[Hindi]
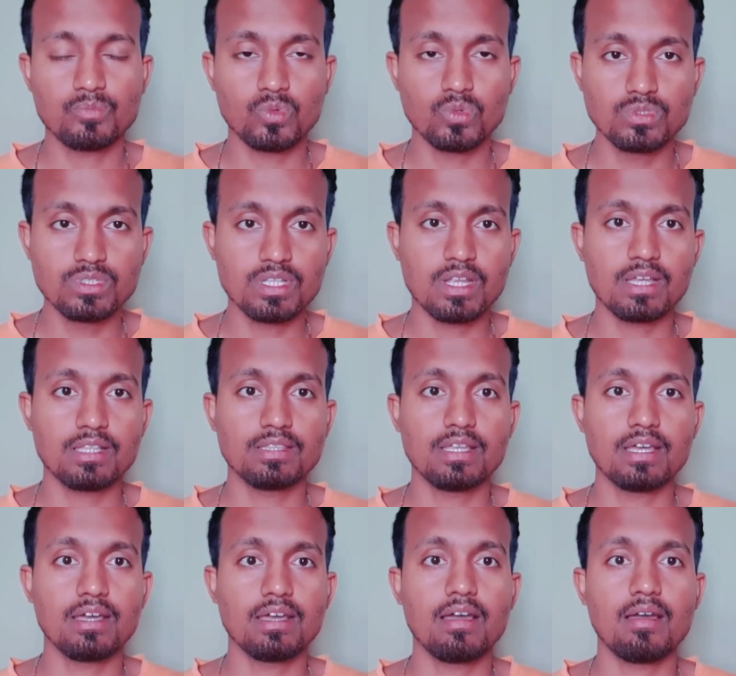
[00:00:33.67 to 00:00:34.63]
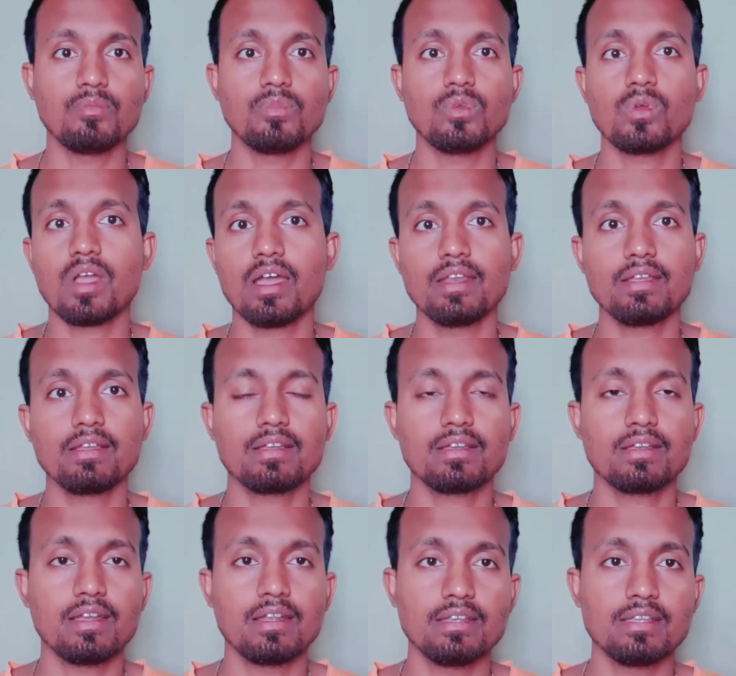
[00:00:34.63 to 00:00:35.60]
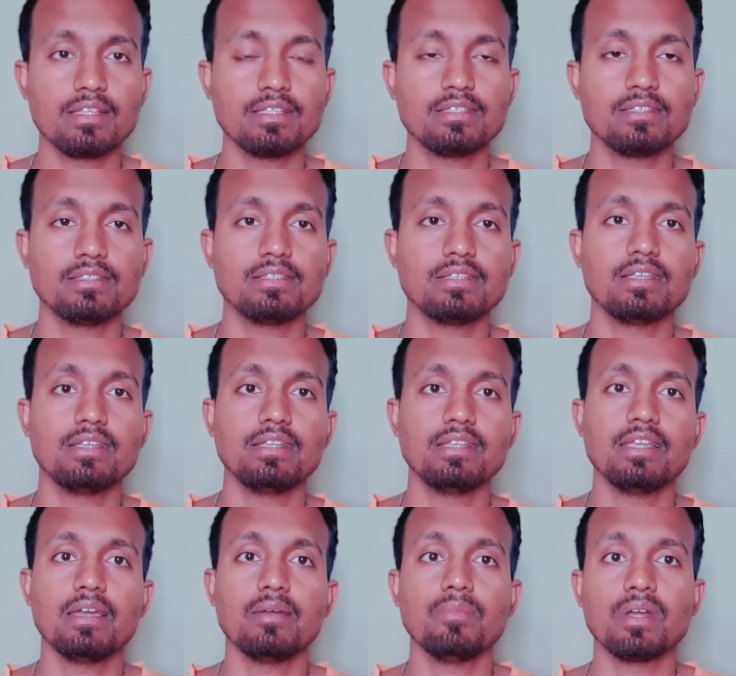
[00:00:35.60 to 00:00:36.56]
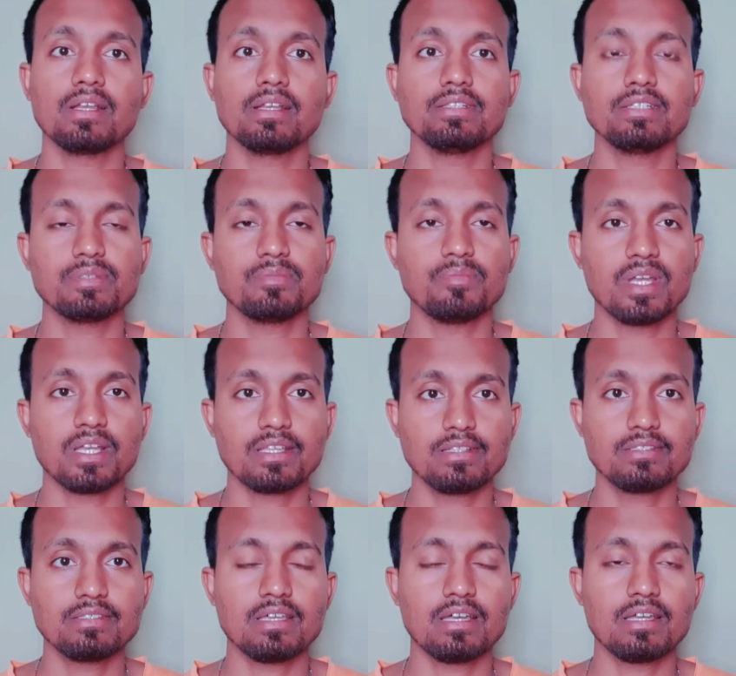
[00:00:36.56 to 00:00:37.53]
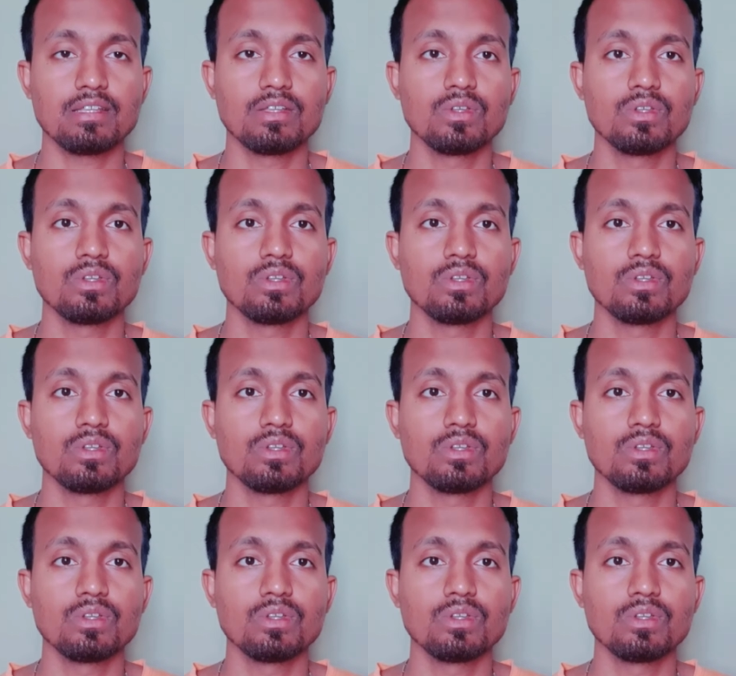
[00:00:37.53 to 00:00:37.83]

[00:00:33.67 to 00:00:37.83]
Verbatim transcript: पूछ रहा था आप लोग हर एक कंट्री से जैसे कि इंडिया बांग्लादेश पाकिस्तान